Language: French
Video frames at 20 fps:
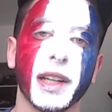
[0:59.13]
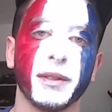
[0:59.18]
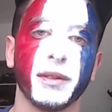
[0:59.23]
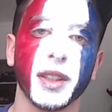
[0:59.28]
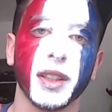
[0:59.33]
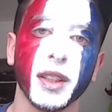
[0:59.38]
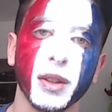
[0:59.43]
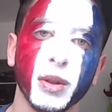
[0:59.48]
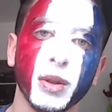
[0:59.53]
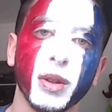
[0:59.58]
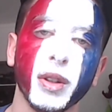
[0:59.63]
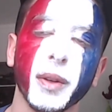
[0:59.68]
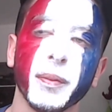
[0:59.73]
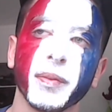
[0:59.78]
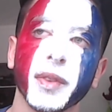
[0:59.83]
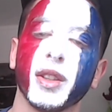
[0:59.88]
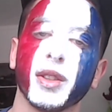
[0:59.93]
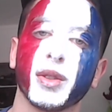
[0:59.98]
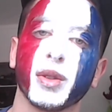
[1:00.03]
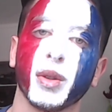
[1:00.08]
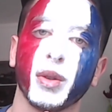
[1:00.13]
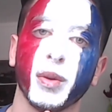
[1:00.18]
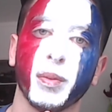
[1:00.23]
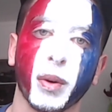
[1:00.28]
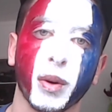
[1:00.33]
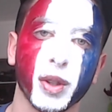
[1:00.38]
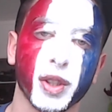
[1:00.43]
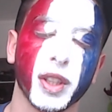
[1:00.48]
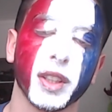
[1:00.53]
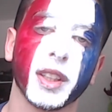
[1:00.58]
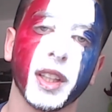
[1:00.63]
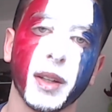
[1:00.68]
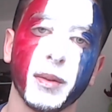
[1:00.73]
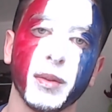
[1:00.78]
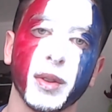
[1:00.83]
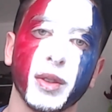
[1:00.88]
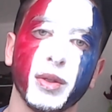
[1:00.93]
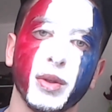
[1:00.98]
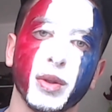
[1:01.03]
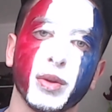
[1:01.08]
La vidéo sur le prochain
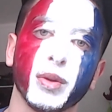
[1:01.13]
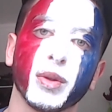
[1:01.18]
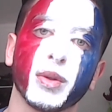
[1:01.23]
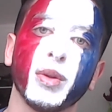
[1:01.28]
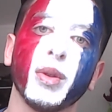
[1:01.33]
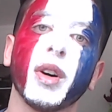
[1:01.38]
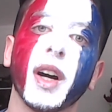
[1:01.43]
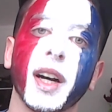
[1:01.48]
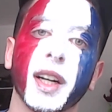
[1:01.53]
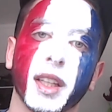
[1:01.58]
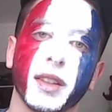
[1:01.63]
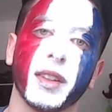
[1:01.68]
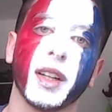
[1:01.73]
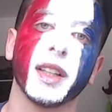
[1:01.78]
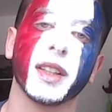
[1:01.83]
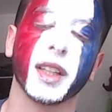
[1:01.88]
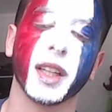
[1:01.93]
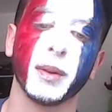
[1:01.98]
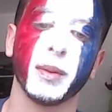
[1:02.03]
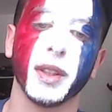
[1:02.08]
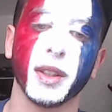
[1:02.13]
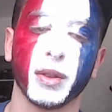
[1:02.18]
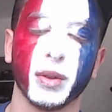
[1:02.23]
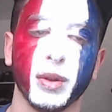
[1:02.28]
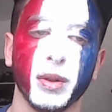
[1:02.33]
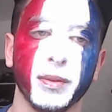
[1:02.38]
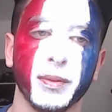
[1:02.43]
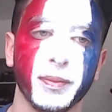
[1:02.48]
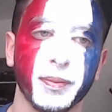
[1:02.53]
thème du concours arrivera très bientôt.